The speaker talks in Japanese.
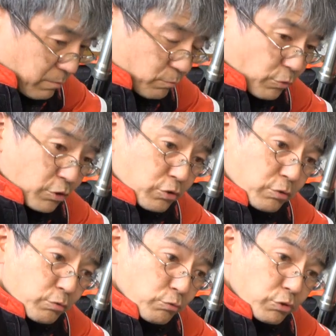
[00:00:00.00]
昔
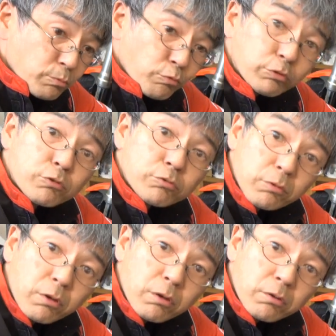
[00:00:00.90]
そういう CM 多かったですよね
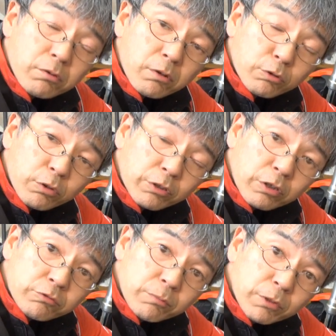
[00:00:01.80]
あれ何
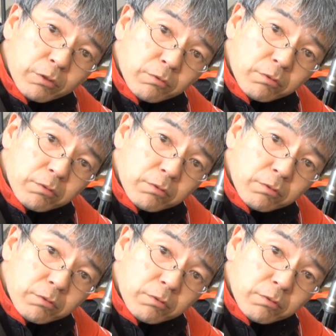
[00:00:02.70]
年ぐらい前だろう